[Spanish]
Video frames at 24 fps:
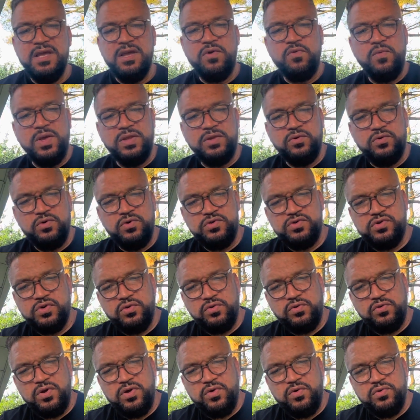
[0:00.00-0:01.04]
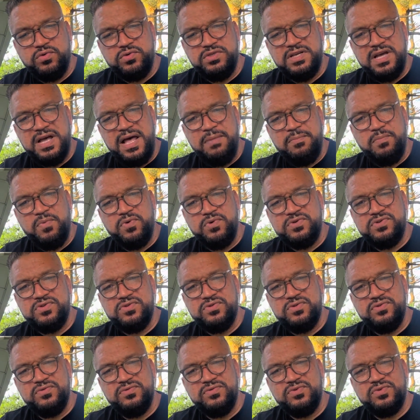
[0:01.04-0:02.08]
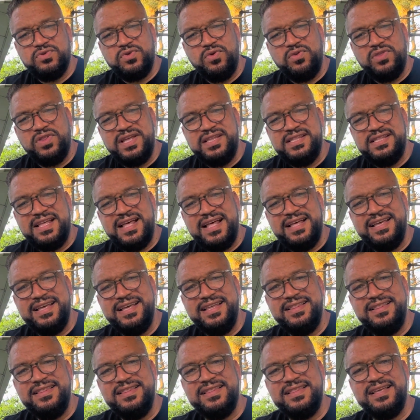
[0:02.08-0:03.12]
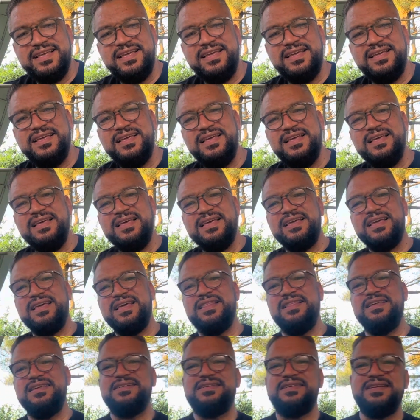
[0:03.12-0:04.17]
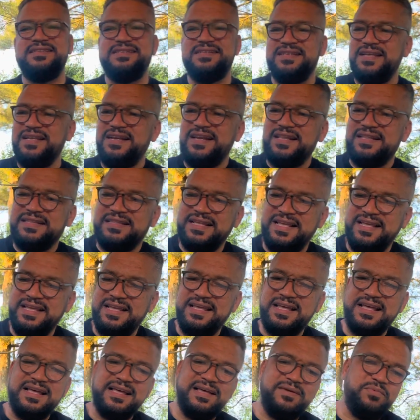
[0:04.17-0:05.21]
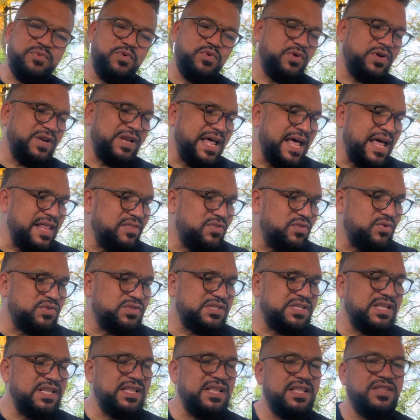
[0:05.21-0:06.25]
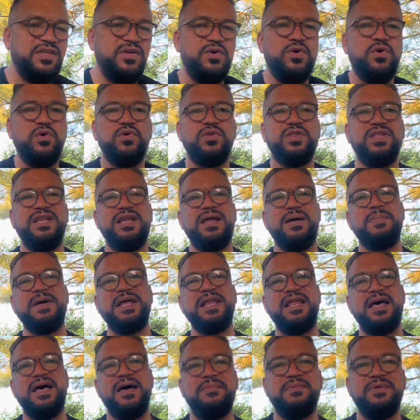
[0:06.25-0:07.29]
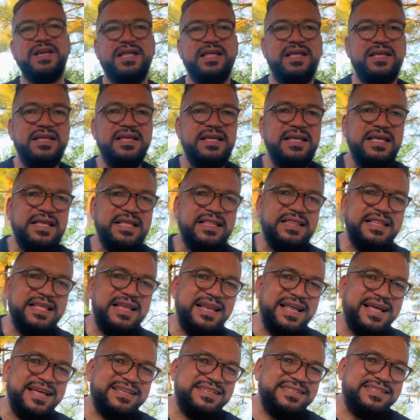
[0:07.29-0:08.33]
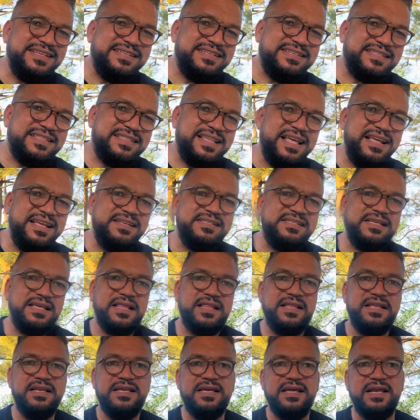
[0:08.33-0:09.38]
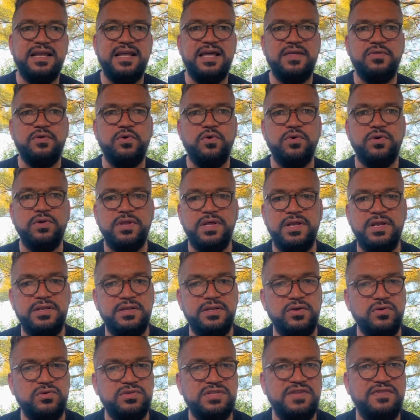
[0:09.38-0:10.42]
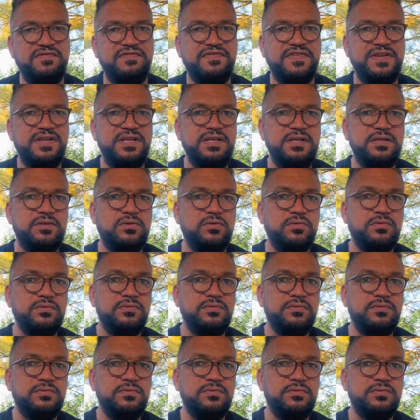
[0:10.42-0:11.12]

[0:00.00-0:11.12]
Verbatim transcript: Cuando nosotros escuchamos toda esta gente que dice ser atea, burlándose de Dios, de la palabra, de la existencia del Creador, del Dios infinito,